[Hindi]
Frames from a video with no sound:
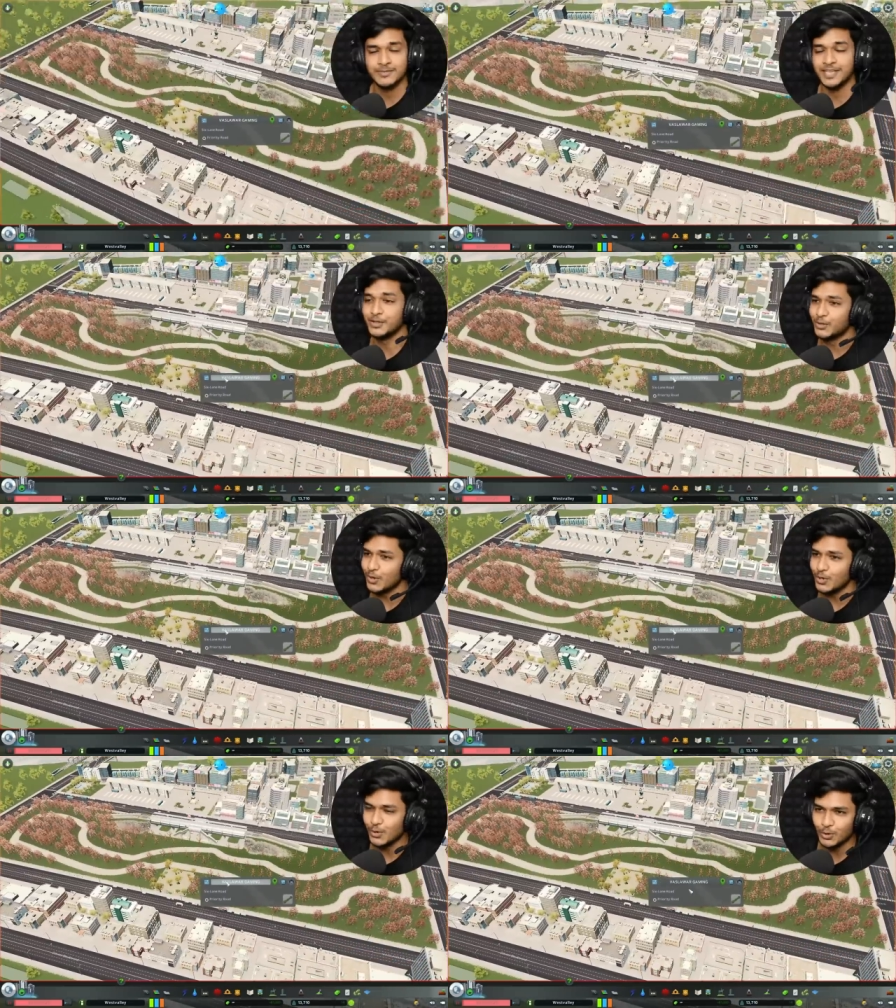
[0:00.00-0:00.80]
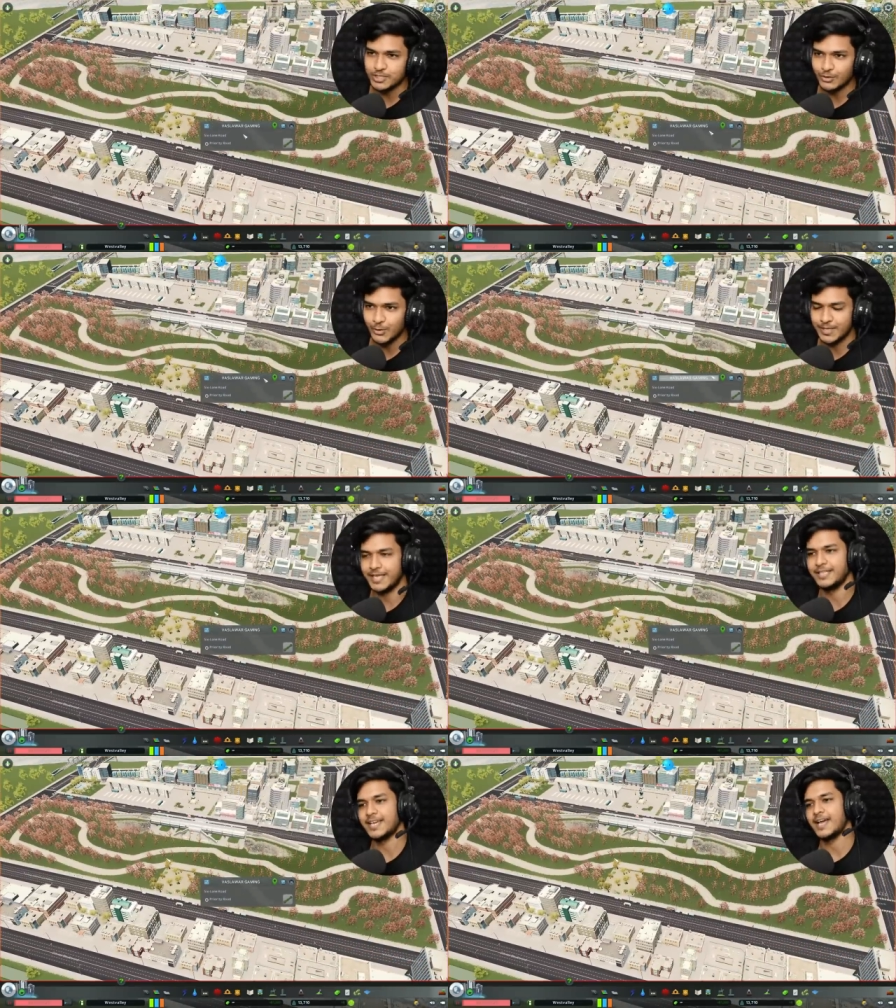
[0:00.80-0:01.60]
आज मैंने दो लोगों को शॉर्ट आउट
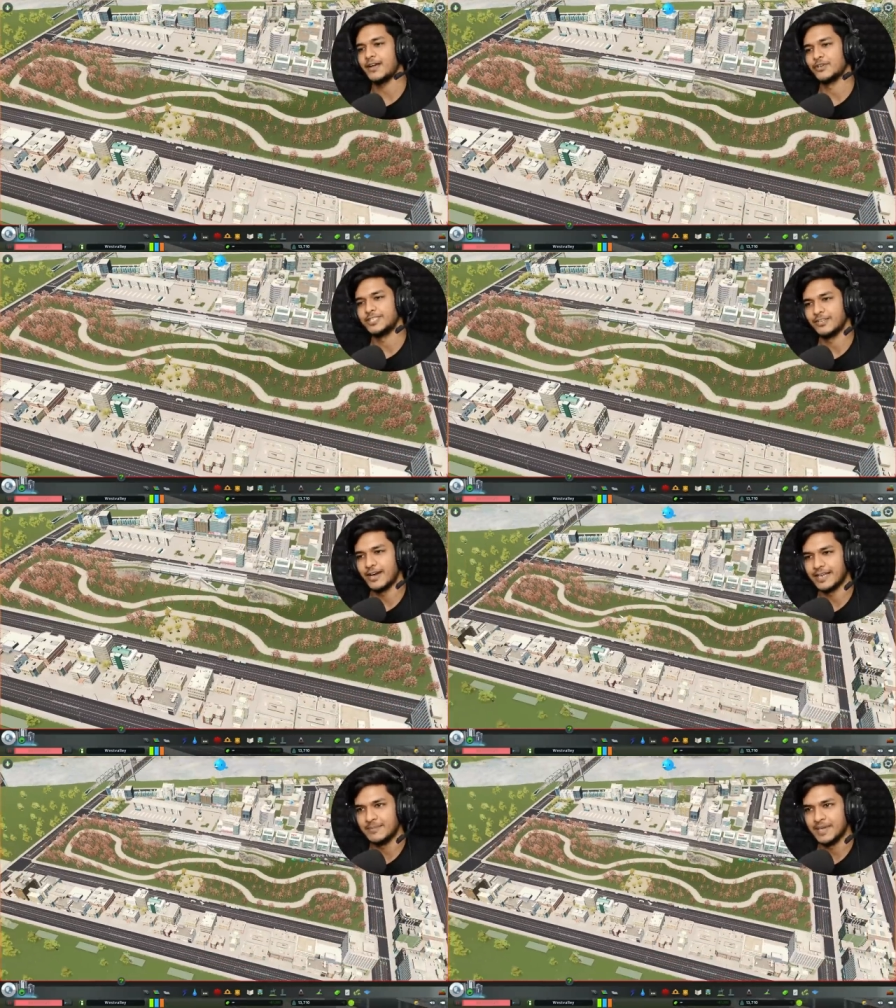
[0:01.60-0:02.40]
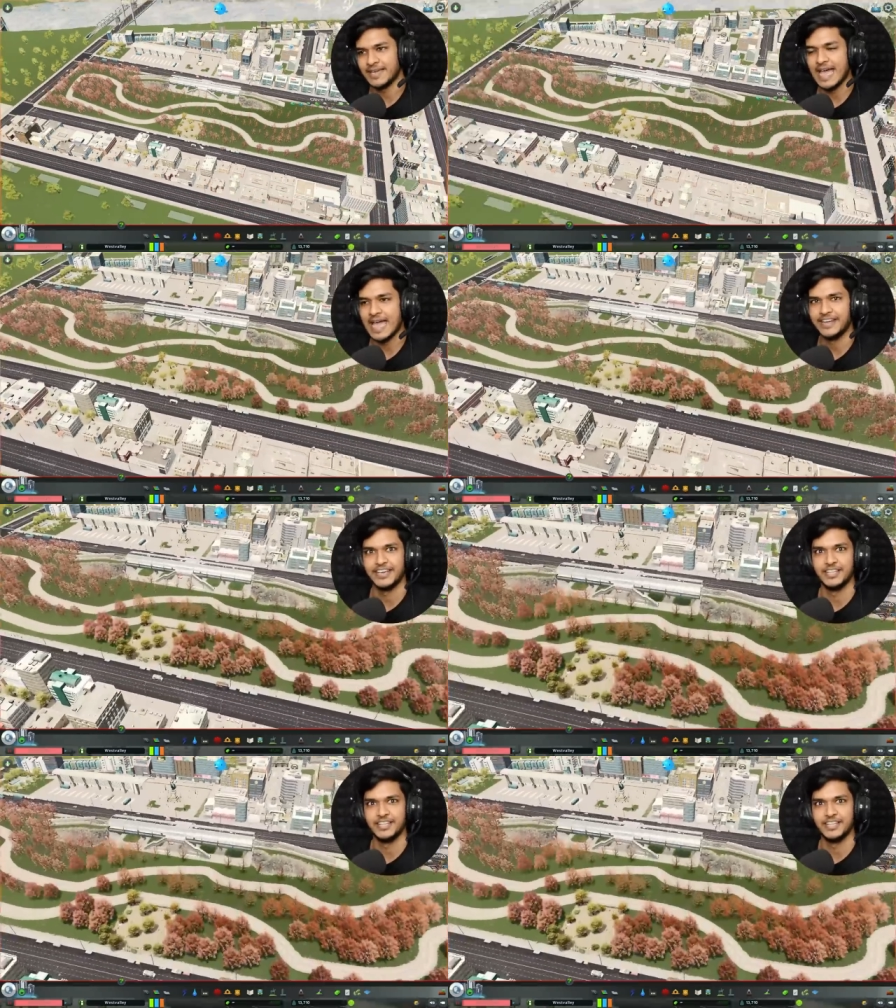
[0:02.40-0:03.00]
दे दिया है वसलवार गेमिंग एंड